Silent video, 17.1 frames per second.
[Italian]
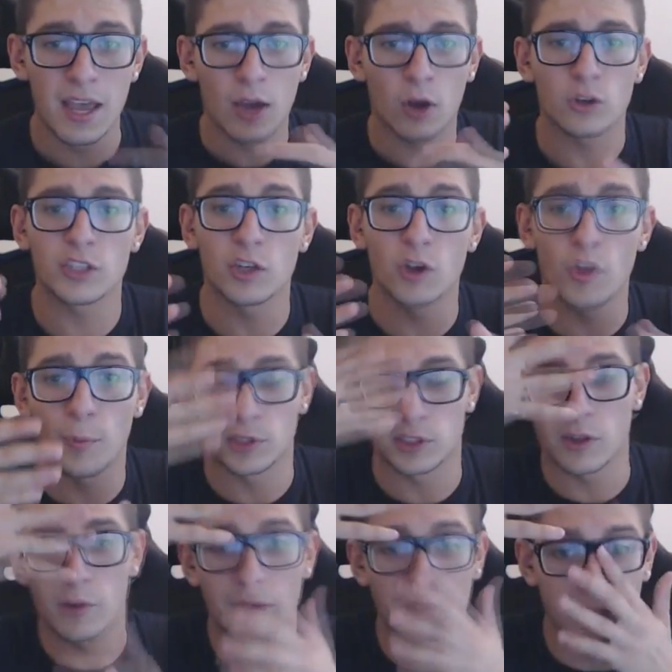Così noi
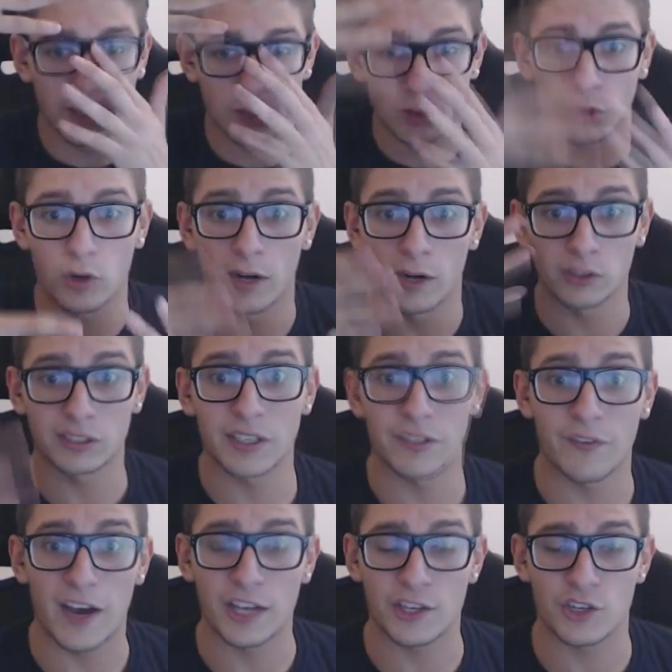possiamo mettere solo la nostra
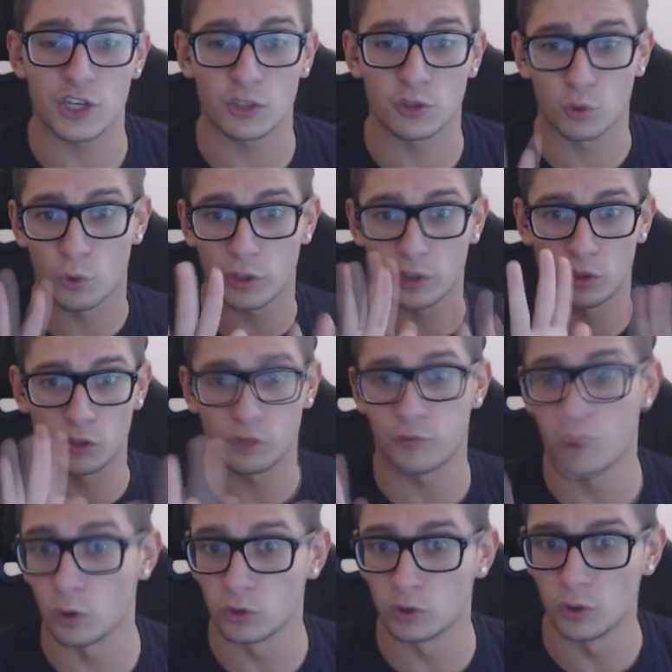faccia su questo
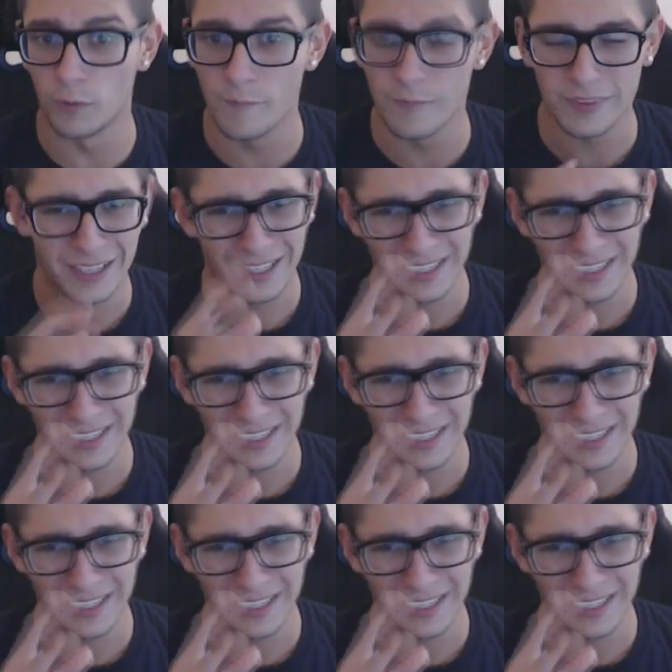sfondo.